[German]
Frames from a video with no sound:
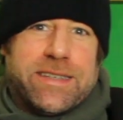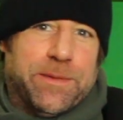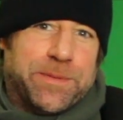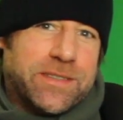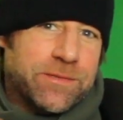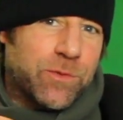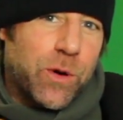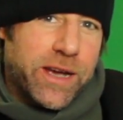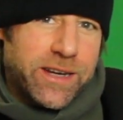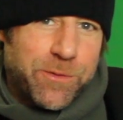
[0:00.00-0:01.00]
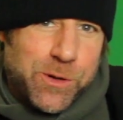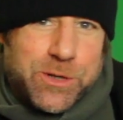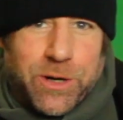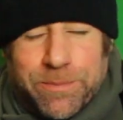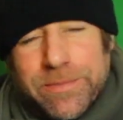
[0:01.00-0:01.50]
Tipps, woher die wohl
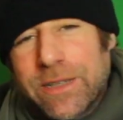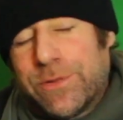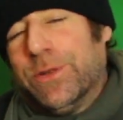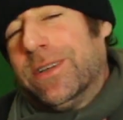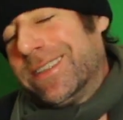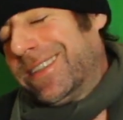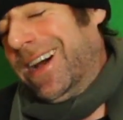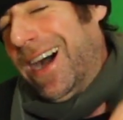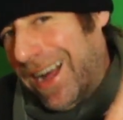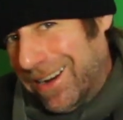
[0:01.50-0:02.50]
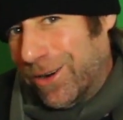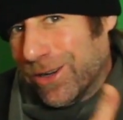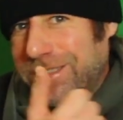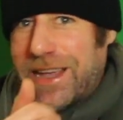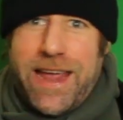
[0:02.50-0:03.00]
kommen. Natürlich alle
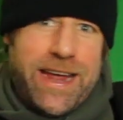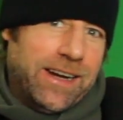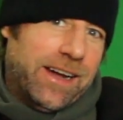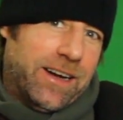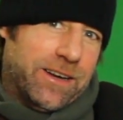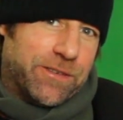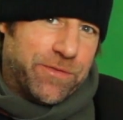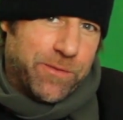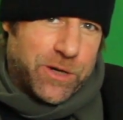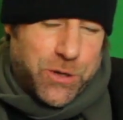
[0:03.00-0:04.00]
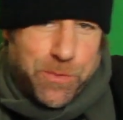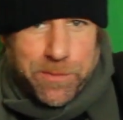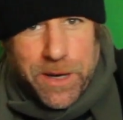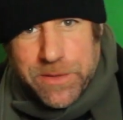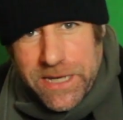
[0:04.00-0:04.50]
aus England, wenn wir schon mal
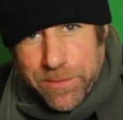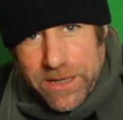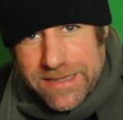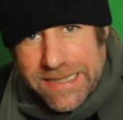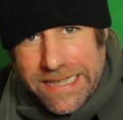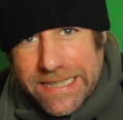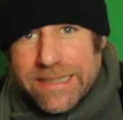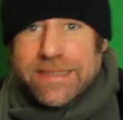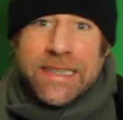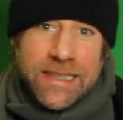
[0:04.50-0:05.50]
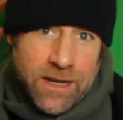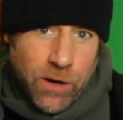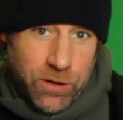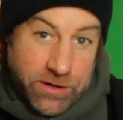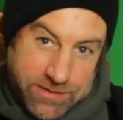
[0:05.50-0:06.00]
beim Thema sind.
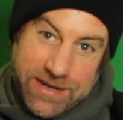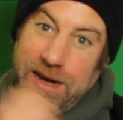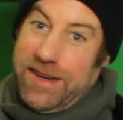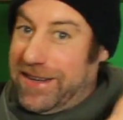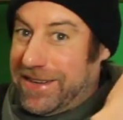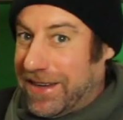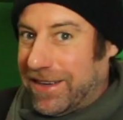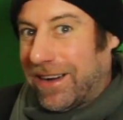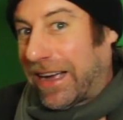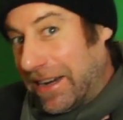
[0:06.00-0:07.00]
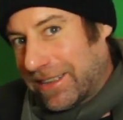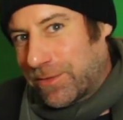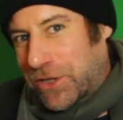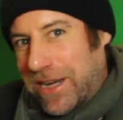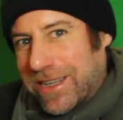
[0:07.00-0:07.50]
Und da ihr die ja
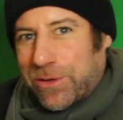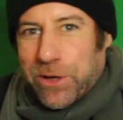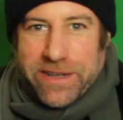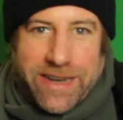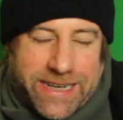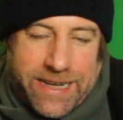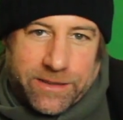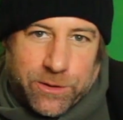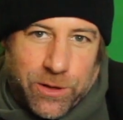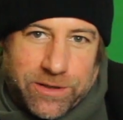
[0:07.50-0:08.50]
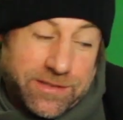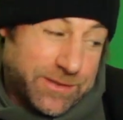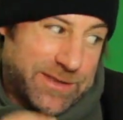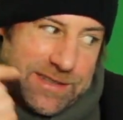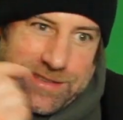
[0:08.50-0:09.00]
relativ schlecht dort erkennen könnt,
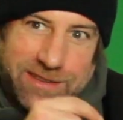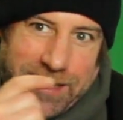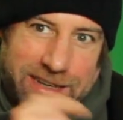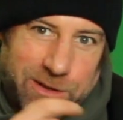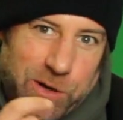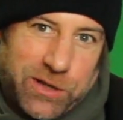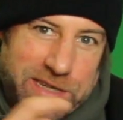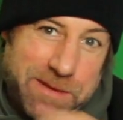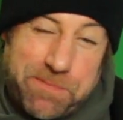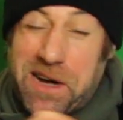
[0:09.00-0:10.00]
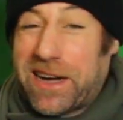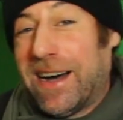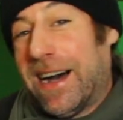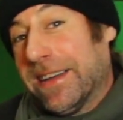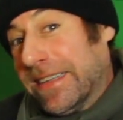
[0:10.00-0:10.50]
sind sie direkt auch hier
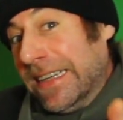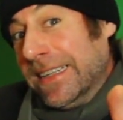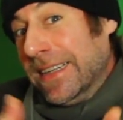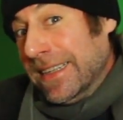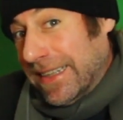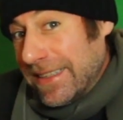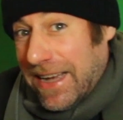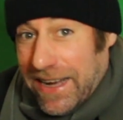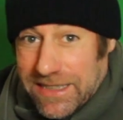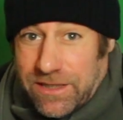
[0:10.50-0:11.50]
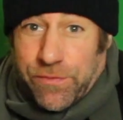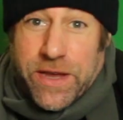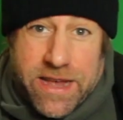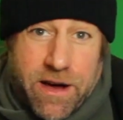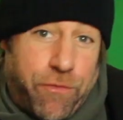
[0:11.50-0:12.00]
parat. Das heißt,
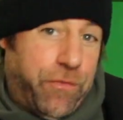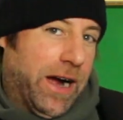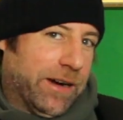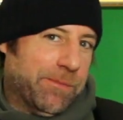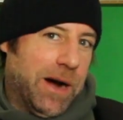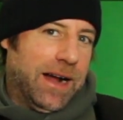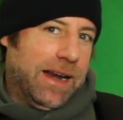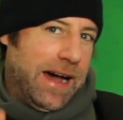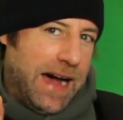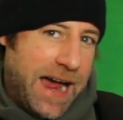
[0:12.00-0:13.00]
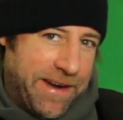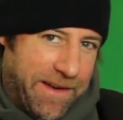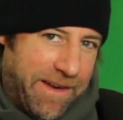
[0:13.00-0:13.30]
wir fangen mal an.